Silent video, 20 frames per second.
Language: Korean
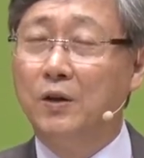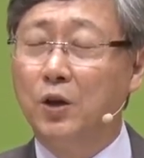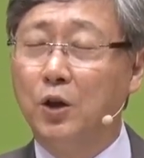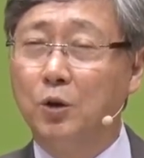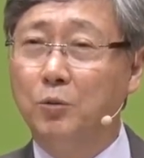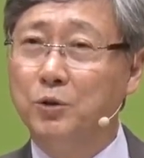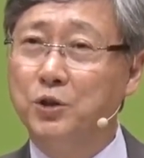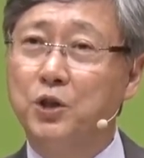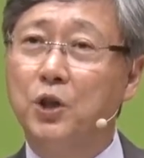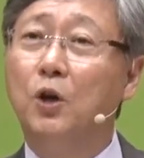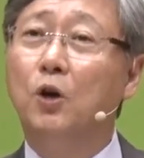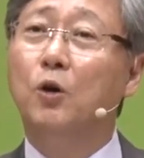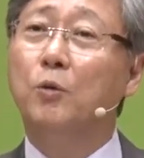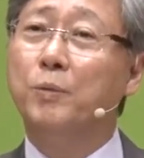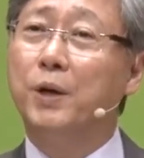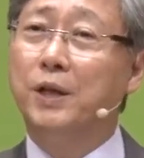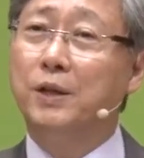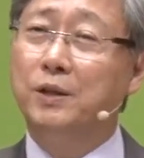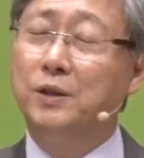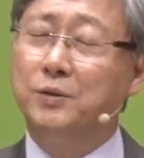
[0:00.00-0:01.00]
여러분,
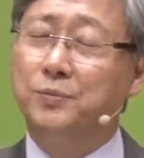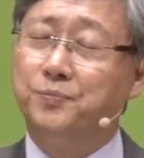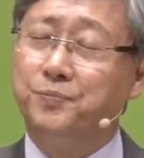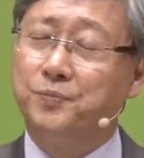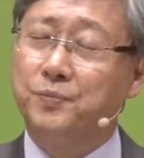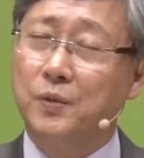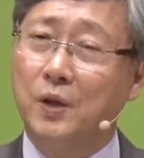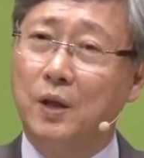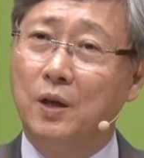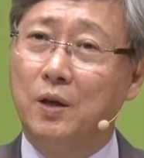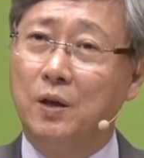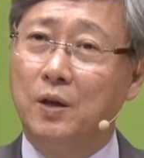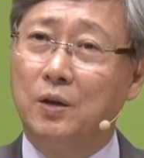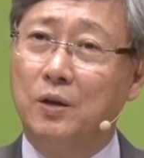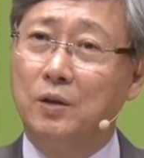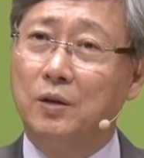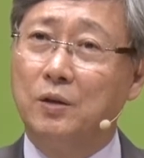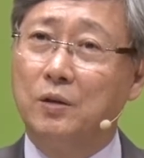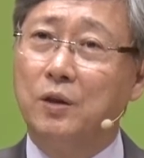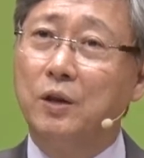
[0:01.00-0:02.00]
처음에는
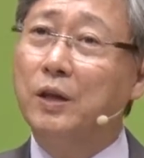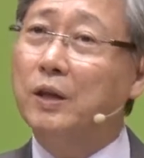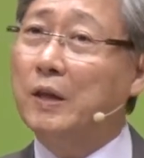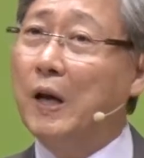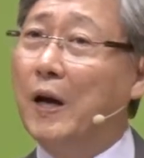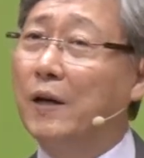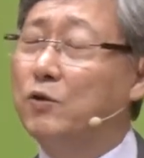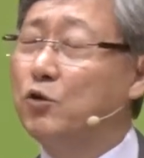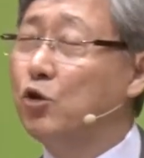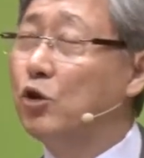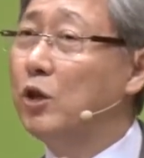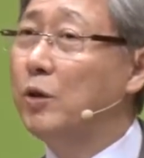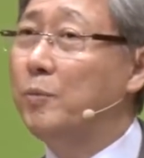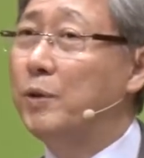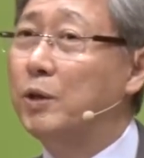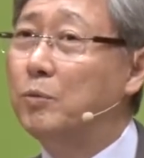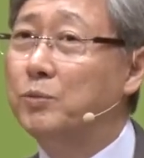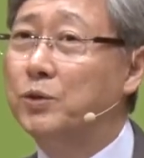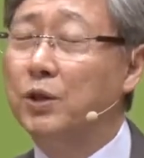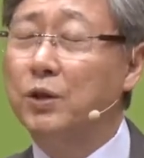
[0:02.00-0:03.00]
그게 다
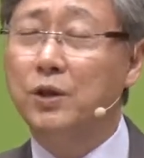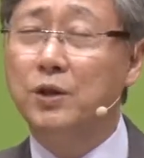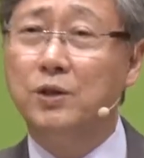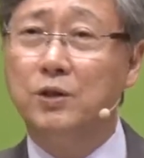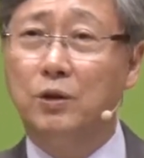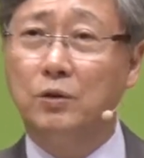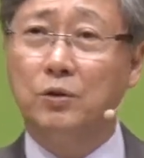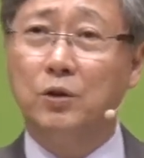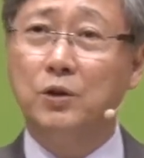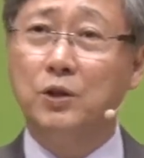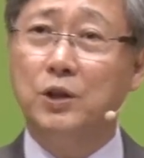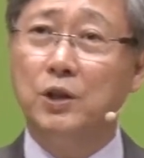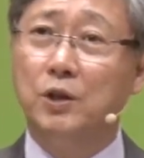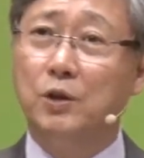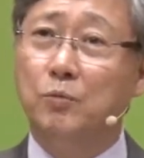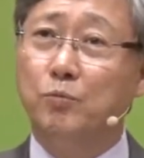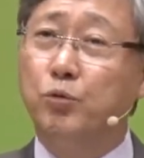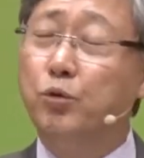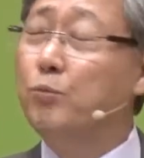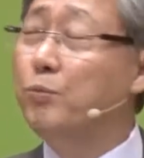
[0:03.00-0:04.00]
주님의 음성인지
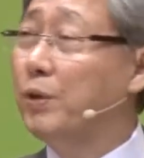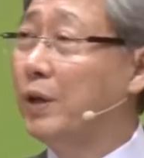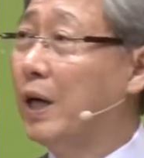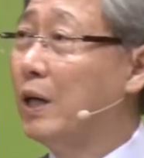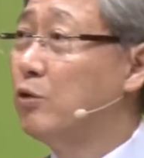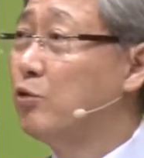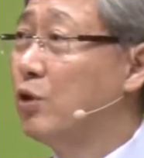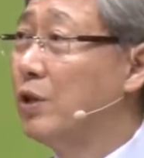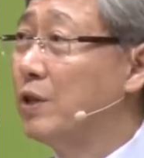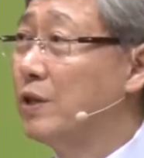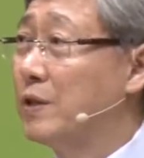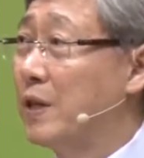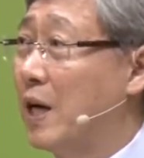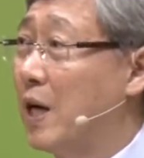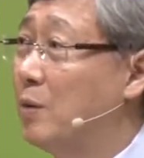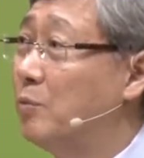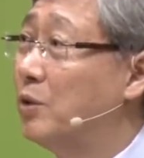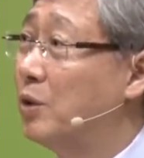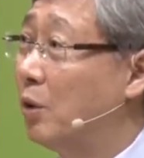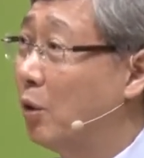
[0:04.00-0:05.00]
어떤지 분별할 수 있는
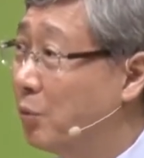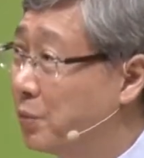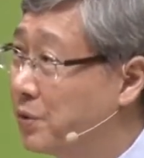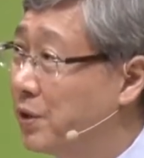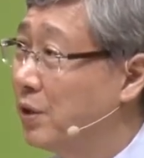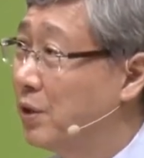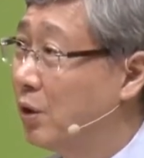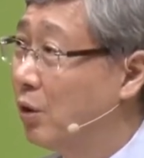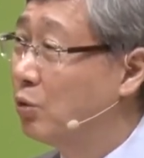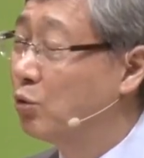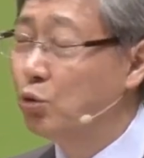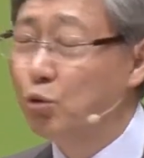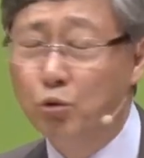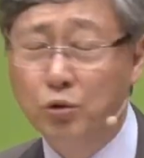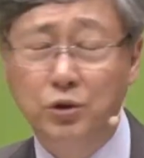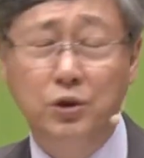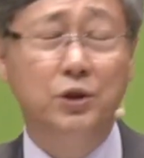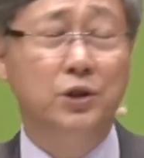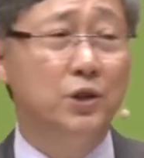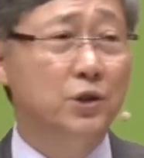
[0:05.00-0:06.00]
사람은 없어요.
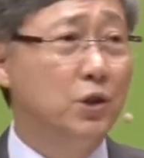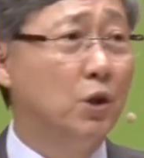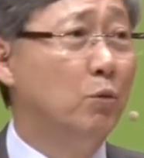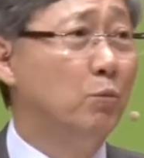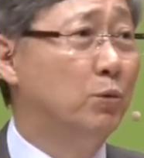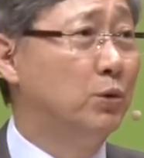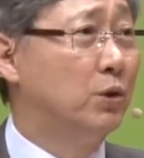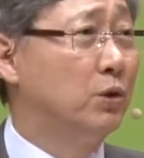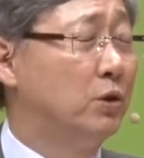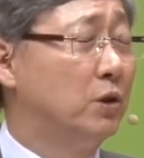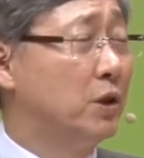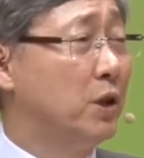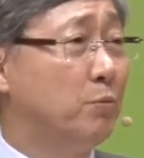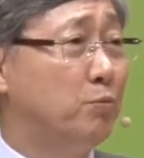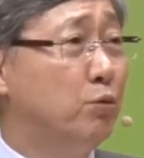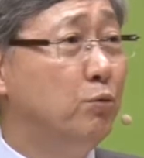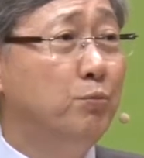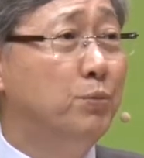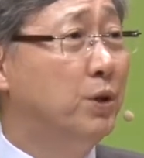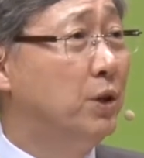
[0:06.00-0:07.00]
누구든지 처음부터 그게
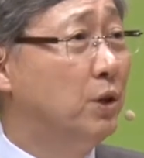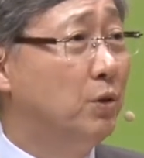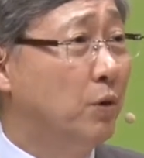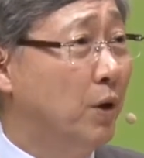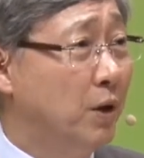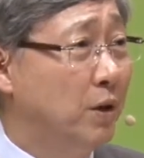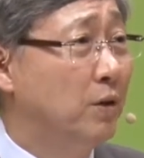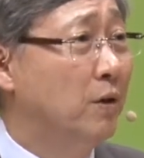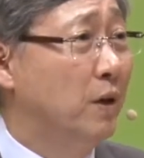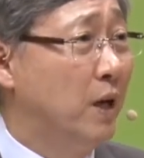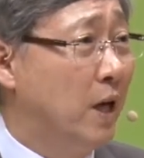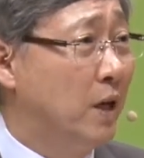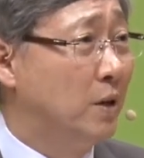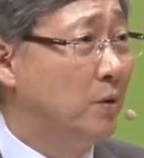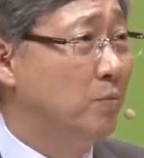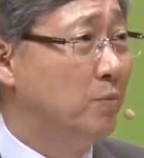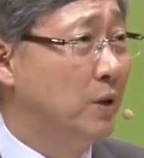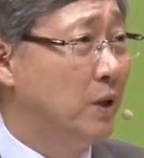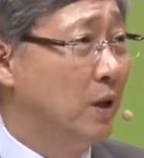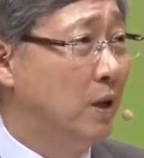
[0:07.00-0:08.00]
분별이 되는 건
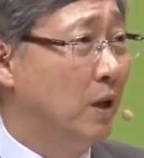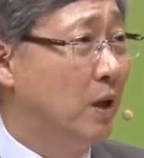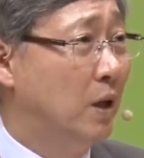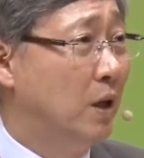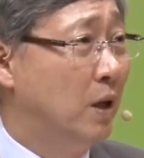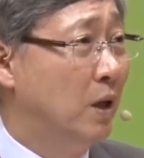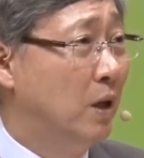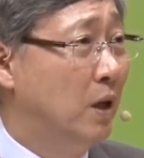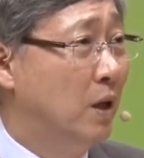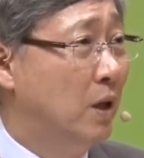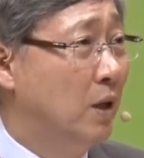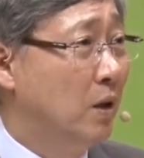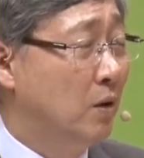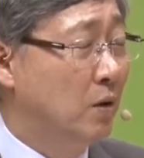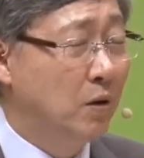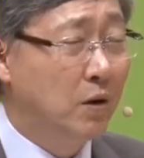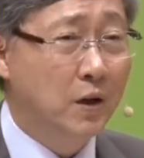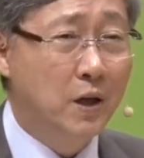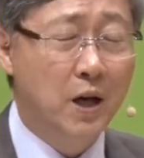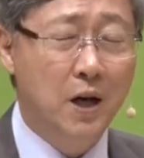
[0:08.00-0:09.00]
아닙니다.
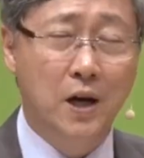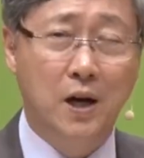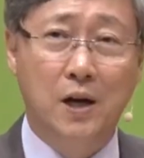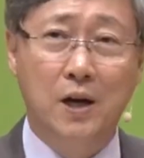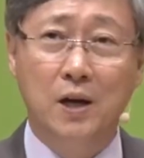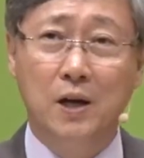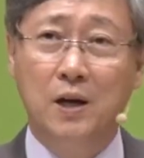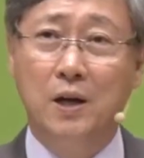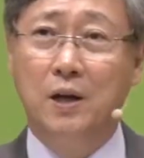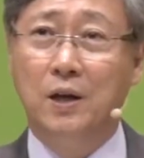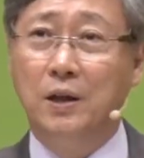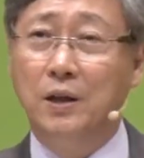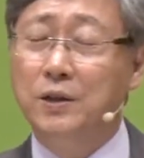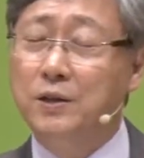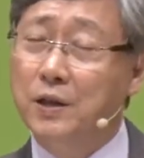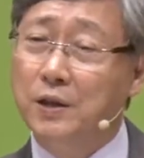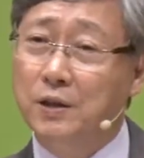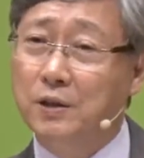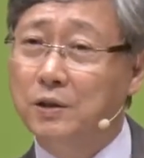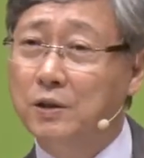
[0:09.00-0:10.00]
그러나
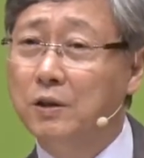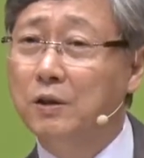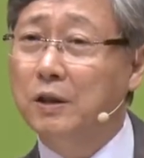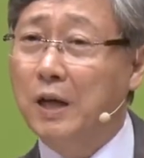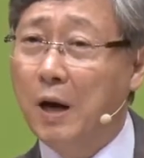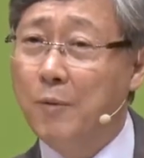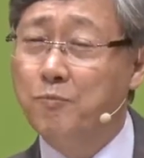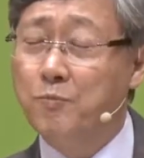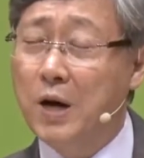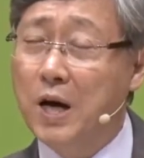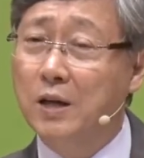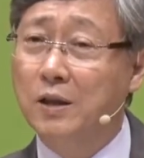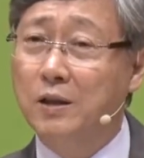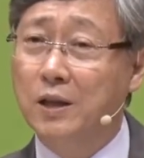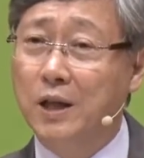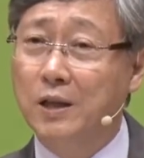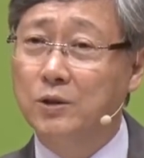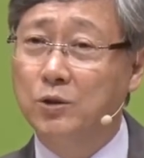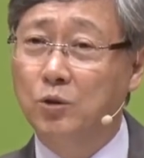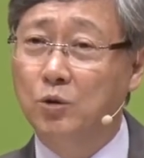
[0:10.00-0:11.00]
이제는 그 감각을
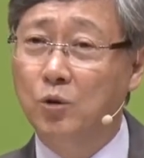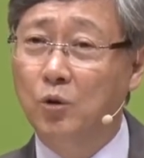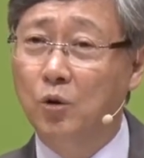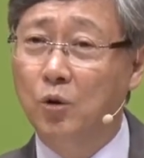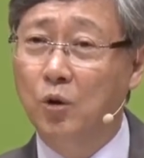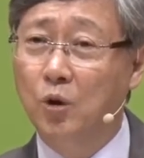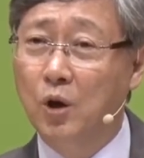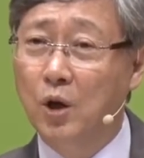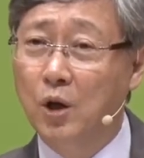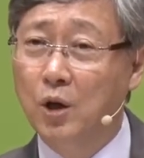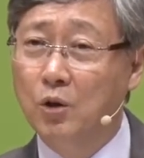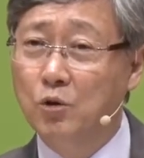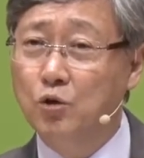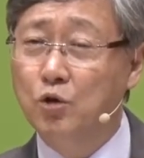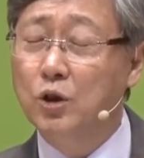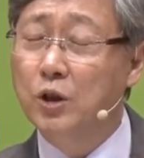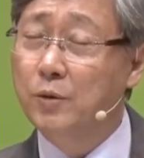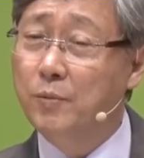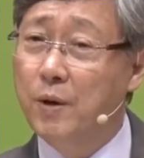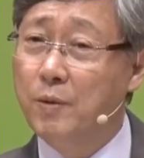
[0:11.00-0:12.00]
가지고
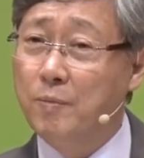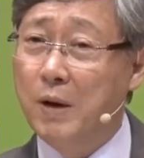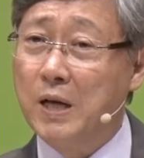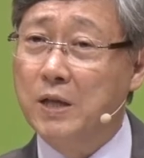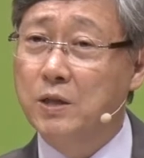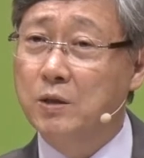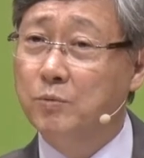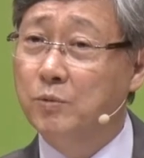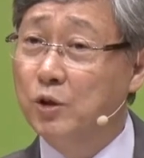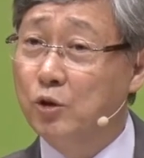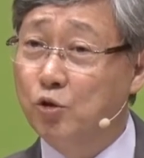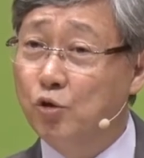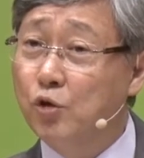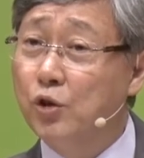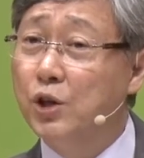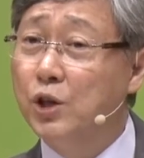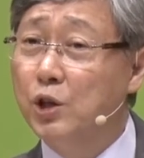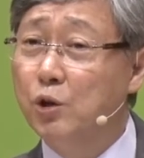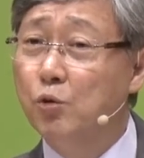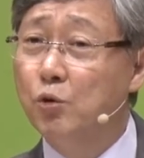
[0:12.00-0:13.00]
주님의 말씀을
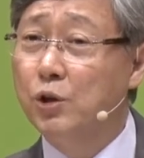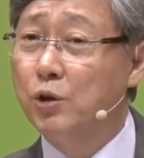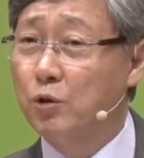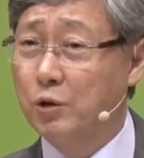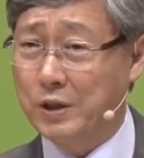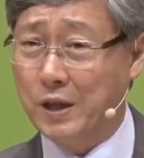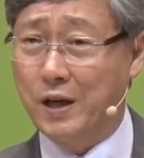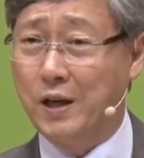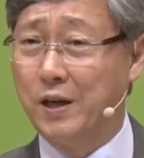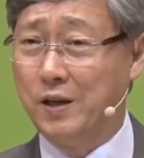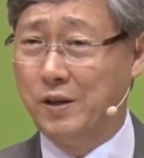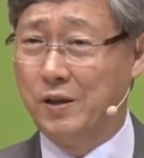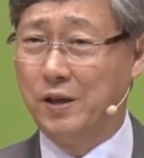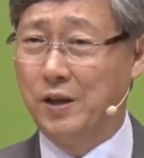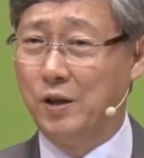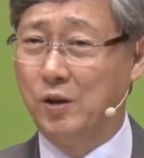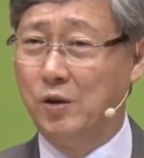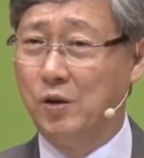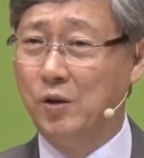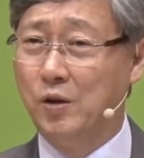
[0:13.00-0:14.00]
귀 기울이고 살아야
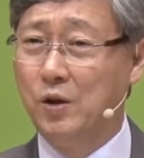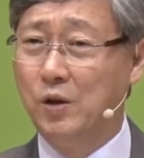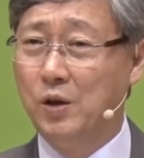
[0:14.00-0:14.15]
돼요.